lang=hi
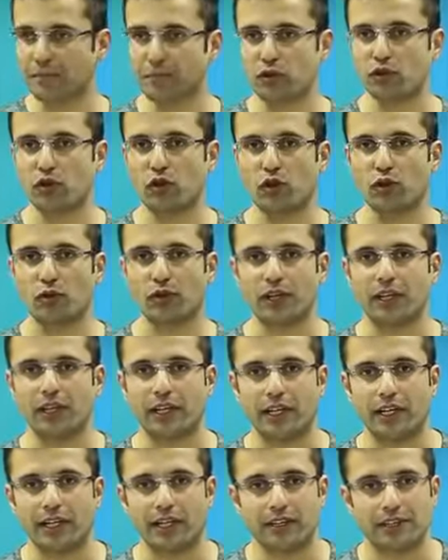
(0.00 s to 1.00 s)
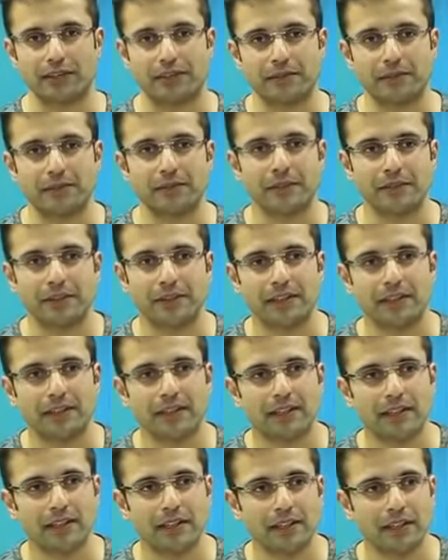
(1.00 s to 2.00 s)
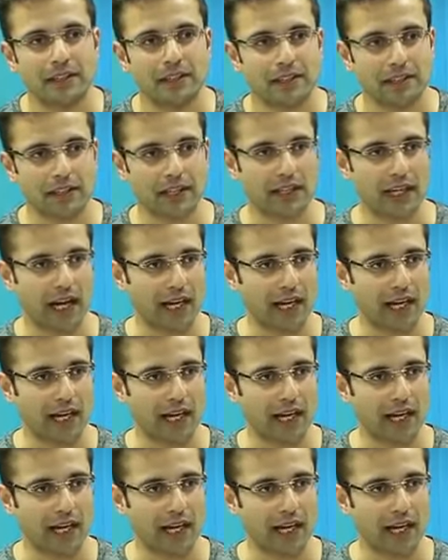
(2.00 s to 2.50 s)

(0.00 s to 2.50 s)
एब्सोल्यूटली क्लियर कि